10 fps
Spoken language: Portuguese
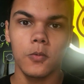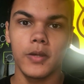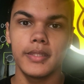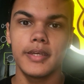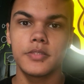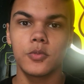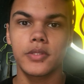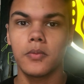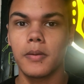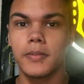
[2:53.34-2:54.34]
com a ideia de
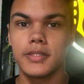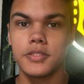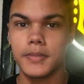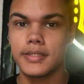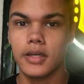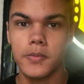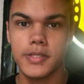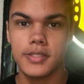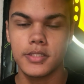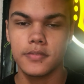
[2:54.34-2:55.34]
montar uma banda de metal, mas
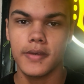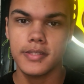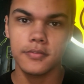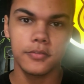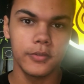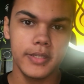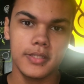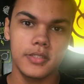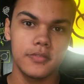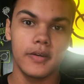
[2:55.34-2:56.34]
que tivesse
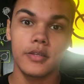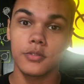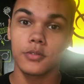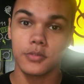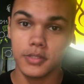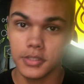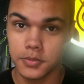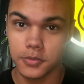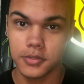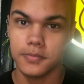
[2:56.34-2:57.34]
influências de vários outros
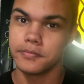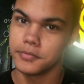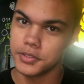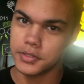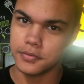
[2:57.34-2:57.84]
ritmos. Dito e